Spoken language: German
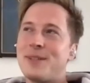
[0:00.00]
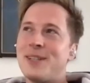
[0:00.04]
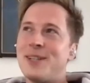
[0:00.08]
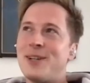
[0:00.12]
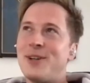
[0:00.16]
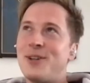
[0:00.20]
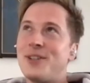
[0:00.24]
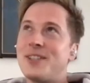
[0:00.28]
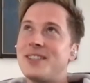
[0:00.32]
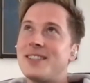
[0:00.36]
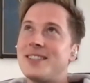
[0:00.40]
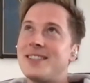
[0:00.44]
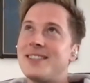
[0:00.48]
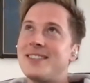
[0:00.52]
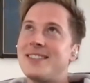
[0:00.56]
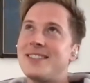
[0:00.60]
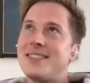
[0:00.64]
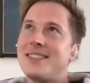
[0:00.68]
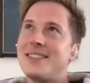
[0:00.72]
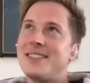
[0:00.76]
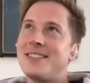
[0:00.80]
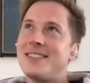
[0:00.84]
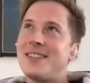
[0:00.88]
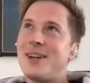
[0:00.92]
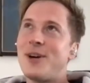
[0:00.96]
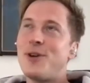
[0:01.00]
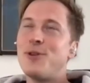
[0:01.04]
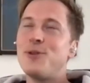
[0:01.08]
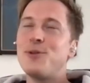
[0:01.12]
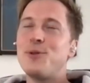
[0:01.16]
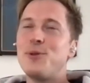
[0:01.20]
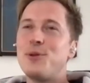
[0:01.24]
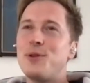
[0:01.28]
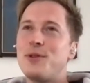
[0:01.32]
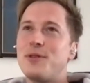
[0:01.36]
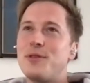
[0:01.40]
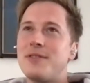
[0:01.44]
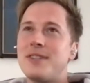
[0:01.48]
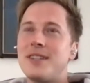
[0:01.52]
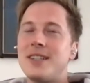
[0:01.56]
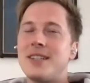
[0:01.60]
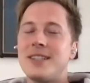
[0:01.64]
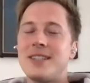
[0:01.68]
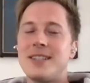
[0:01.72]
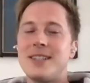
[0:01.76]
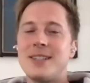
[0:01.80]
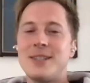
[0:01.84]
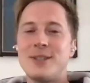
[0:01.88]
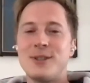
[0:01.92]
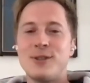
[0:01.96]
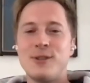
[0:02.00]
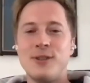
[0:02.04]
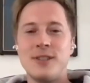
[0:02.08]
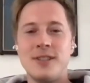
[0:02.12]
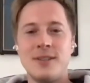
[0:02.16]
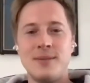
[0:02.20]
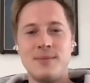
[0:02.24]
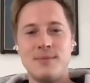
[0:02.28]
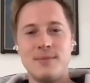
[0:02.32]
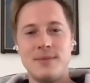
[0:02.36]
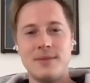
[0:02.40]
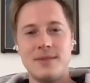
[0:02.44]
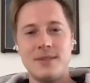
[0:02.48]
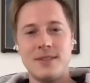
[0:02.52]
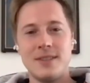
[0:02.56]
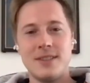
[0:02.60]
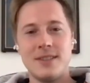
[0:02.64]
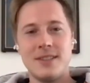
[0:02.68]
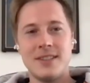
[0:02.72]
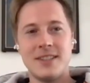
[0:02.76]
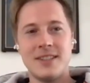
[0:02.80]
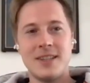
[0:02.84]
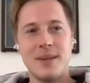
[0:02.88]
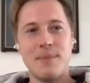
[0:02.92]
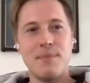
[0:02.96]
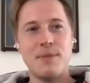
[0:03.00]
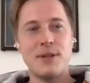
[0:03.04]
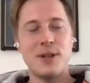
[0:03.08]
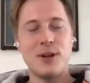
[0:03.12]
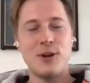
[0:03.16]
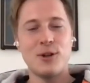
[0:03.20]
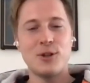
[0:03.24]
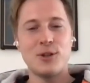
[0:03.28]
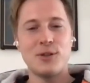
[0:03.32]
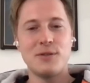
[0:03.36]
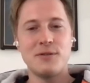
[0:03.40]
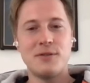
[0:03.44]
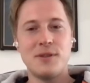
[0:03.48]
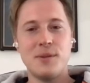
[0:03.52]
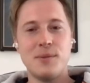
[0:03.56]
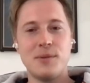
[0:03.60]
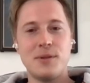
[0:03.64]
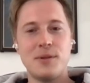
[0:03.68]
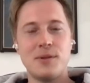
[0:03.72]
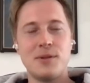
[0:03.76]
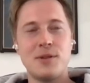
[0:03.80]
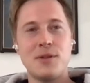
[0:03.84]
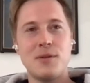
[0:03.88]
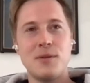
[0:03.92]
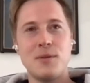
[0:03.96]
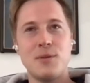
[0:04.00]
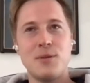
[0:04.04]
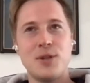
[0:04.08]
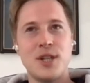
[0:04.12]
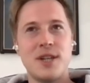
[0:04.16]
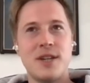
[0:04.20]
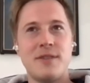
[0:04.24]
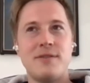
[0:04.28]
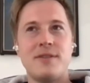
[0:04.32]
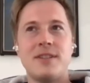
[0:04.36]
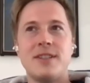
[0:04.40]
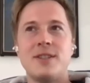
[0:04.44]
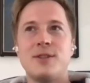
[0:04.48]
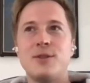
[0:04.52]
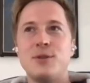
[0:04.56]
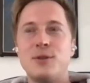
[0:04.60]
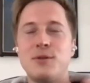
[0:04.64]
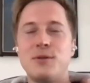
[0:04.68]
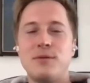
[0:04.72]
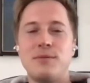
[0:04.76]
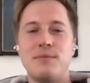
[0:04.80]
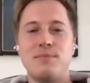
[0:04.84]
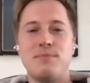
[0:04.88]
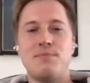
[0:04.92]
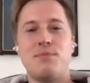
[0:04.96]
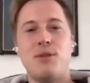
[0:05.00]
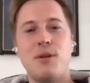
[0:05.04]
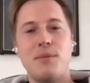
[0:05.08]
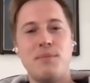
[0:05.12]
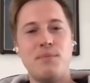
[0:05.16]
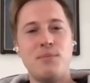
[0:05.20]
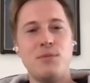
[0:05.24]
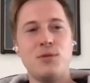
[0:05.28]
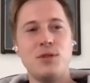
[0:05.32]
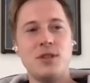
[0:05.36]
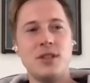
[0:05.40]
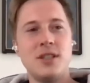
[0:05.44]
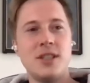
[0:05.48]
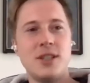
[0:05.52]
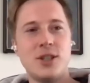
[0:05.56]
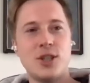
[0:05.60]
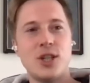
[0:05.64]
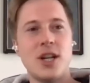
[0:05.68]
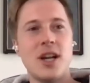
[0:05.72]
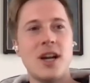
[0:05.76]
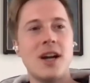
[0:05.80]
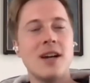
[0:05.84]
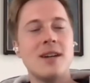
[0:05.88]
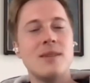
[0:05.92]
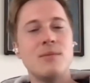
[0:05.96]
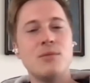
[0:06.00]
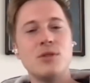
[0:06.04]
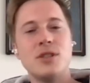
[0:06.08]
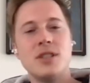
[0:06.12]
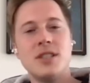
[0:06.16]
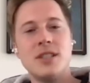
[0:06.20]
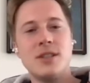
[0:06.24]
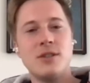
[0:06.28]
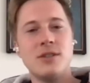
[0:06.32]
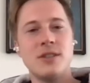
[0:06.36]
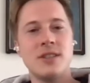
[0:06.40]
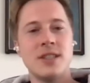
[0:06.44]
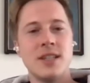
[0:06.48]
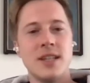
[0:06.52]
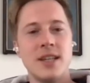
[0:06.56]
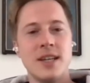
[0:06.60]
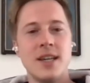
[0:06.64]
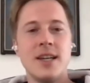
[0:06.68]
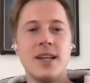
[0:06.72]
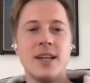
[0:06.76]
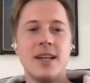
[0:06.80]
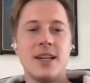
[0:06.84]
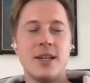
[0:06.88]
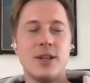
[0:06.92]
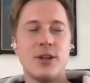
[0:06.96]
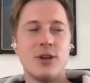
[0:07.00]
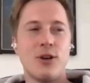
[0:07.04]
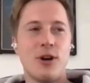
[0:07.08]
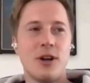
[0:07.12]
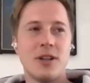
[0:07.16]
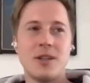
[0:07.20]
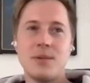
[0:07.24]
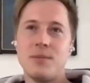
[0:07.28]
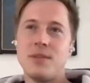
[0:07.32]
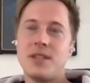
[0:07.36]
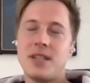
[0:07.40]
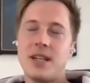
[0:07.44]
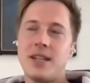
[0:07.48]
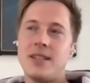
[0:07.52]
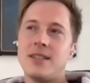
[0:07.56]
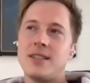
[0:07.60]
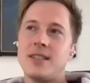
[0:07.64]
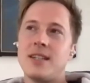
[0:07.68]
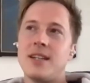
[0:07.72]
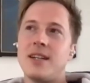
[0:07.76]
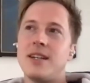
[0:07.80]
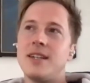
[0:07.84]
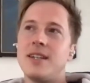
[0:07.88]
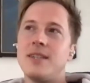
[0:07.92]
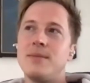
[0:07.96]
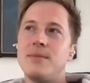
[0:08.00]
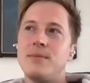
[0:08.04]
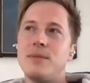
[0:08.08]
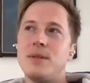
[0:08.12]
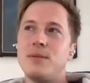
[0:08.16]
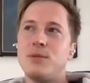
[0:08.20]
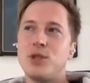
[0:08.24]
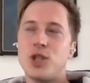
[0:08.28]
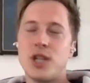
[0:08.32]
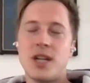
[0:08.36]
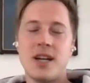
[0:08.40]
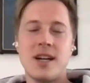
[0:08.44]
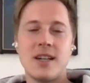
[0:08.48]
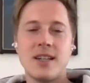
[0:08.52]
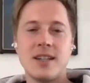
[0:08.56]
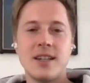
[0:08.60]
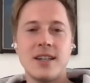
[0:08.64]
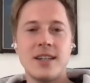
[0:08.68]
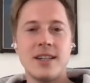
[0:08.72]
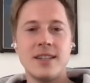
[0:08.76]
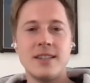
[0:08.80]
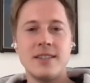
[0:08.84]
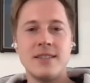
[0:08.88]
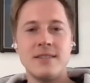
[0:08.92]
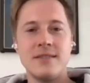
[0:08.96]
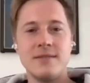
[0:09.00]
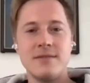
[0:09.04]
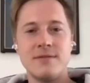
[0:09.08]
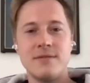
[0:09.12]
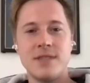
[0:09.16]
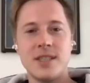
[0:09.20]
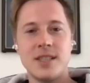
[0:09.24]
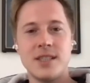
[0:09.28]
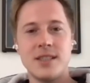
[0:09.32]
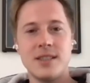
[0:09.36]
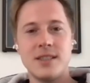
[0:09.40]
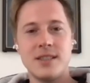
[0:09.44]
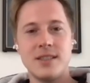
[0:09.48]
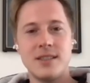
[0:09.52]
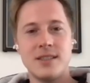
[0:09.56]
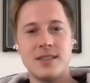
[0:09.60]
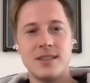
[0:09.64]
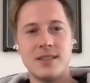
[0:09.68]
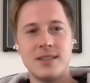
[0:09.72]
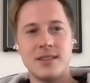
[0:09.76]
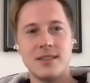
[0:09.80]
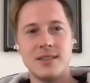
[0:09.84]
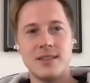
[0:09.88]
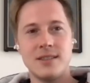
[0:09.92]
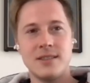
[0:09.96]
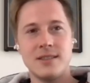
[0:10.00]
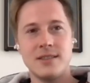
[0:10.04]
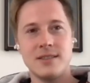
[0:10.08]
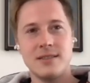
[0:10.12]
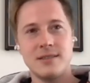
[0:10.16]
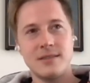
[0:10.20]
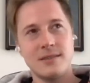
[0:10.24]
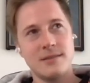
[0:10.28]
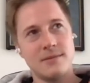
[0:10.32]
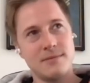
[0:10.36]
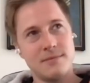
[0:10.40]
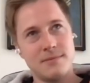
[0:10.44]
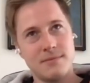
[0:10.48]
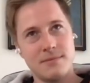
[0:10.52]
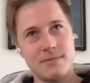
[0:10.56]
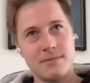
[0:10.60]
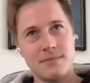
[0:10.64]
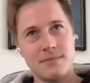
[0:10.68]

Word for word: überhaupt, genau. Das ist äh, auch eine gute Frage. Also, ähm, ich habe mich auch schon viel mit dem Thema beschäftigt, so Popmusik, Schlagermusik. Und ich ordne mich ganz klar im, im Schlager ein, weil ich äh,